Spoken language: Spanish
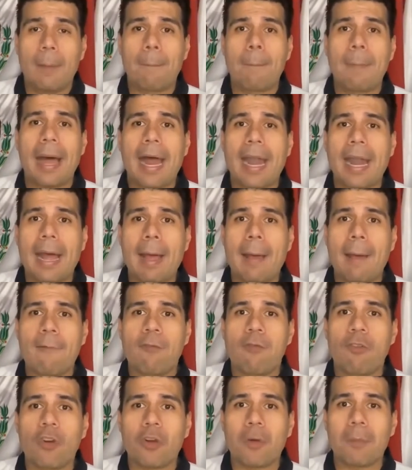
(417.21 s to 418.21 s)
para
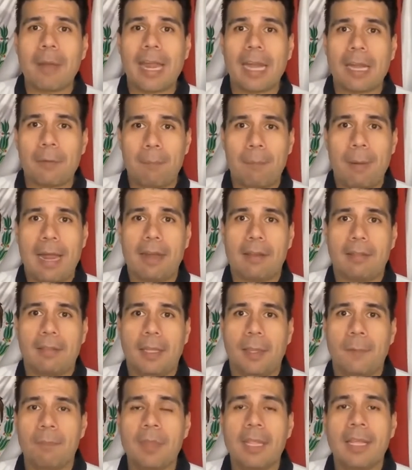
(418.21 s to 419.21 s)
formar
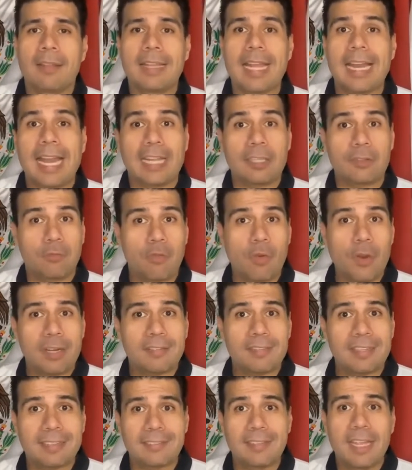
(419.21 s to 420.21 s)
parte de las
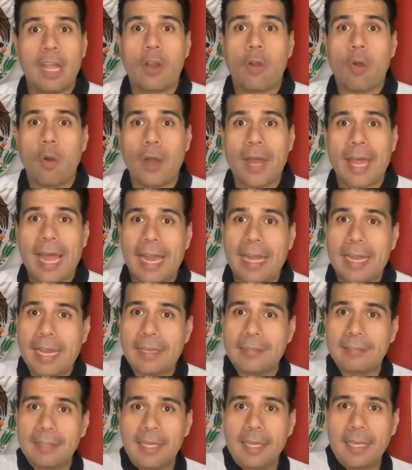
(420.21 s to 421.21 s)
fuerzas
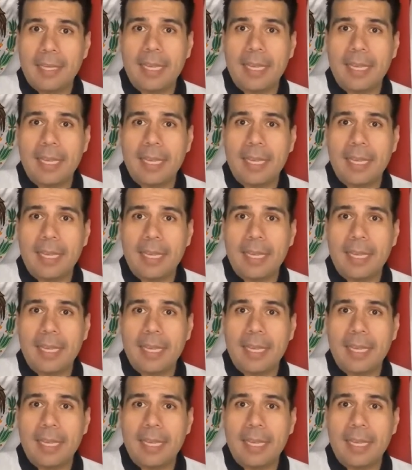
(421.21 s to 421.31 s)
coreanas